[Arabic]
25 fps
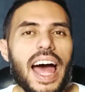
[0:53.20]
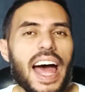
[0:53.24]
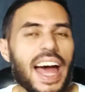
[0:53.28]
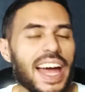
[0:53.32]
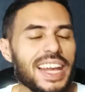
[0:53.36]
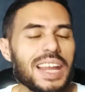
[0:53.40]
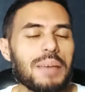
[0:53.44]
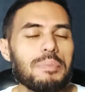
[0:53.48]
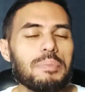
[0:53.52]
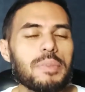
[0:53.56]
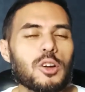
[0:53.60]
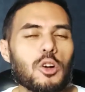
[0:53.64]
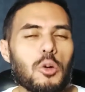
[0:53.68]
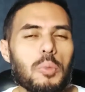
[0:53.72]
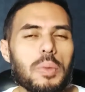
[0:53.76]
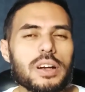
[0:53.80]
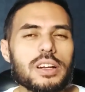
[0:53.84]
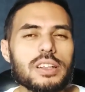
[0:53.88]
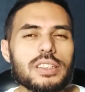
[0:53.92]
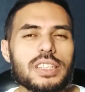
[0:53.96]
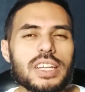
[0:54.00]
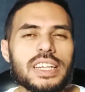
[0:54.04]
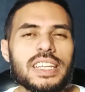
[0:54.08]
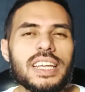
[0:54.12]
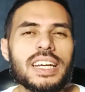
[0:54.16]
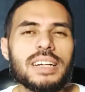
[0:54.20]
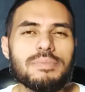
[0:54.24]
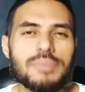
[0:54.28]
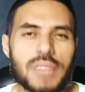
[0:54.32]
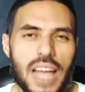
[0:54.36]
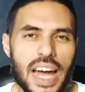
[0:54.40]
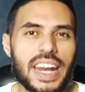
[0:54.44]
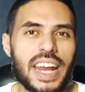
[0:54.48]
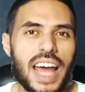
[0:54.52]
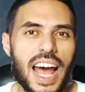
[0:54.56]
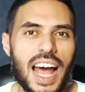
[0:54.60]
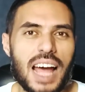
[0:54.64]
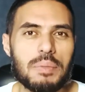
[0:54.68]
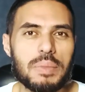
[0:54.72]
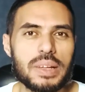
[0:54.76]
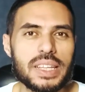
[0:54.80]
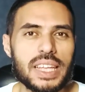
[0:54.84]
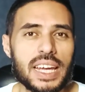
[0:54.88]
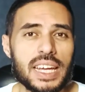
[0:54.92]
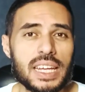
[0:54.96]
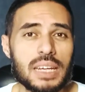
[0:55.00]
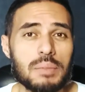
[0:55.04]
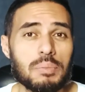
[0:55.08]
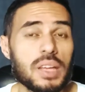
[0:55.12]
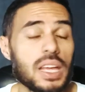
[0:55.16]
اهلا بيكم مره تانية انا احمد
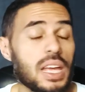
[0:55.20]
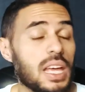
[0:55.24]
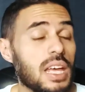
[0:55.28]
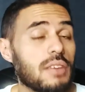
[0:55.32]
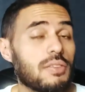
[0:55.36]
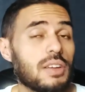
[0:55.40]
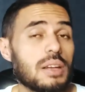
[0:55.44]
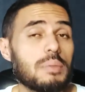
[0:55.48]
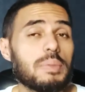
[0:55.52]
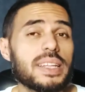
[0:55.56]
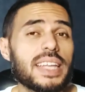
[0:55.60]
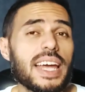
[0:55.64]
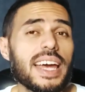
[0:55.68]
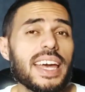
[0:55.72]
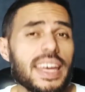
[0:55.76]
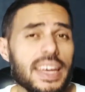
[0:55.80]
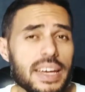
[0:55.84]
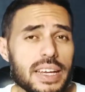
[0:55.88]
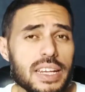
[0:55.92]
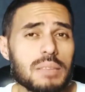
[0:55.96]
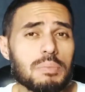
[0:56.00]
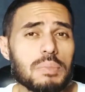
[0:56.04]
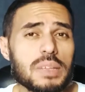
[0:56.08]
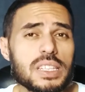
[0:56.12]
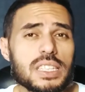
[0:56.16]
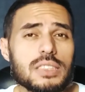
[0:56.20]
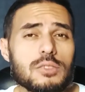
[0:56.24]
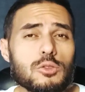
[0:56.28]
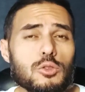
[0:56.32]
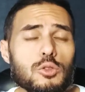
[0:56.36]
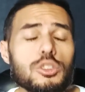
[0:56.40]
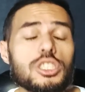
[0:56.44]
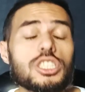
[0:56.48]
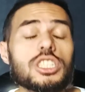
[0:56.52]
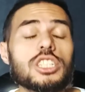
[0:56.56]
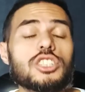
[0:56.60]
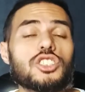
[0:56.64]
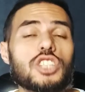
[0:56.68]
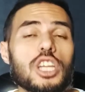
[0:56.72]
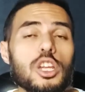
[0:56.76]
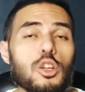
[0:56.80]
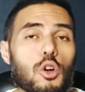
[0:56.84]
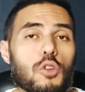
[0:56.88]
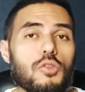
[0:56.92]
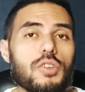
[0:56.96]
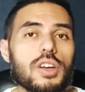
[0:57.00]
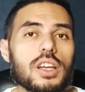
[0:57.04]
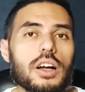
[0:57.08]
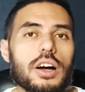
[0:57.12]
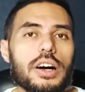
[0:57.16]
غانم في البدايه يا ريت ما تنسوش
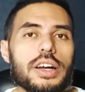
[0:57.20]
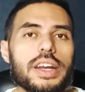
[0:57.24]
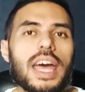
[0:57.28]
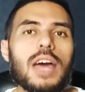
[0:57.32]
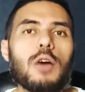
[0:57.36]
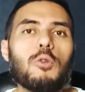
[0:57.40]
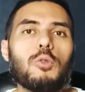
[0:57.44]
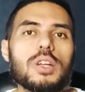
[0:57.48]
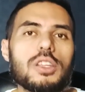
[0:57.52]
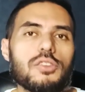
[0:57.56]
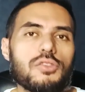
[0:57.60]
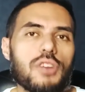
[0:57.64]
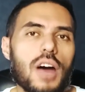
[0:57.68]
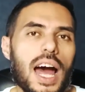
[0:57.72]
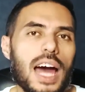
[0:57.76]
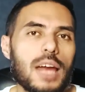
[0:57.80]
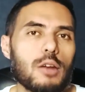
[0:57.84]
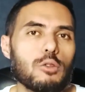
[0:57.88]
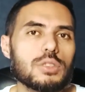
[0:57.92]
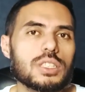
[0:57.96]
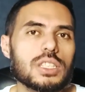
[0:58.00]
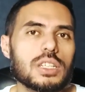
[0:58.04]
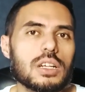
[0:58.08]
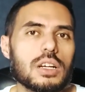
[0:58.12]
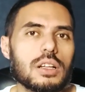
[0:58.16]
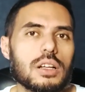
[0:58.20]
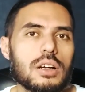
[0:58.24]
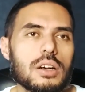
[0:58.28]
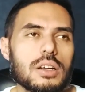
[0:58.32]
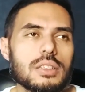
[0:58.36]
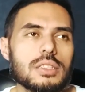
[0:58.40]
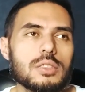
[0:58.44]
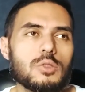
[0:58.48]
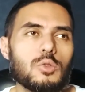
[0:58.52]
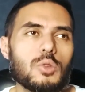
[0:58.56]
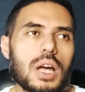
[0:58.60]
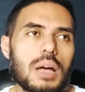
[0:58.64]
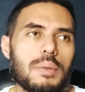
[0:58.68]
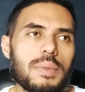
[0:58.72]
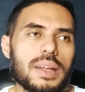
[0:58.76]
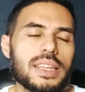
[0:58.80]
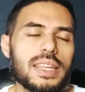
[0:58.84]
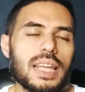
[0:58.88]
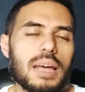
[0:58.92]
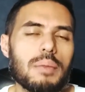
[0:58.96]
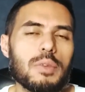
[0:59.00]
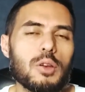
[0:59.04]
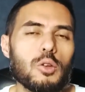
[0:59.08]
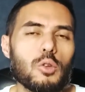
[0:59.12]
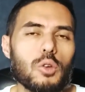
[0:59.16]
تشتركوا في القناه وتفعلوا زر الجرس وكمان
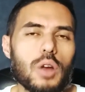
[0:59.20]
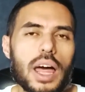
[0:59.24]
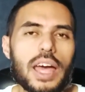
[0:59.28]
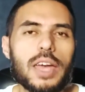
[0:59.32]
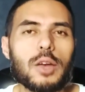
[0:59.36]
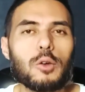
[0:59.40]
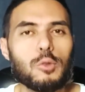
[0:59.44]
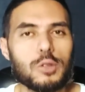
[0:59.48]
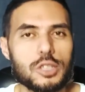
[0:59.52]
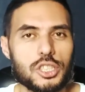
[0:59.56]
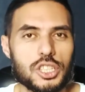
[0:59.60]
تعملوا لايك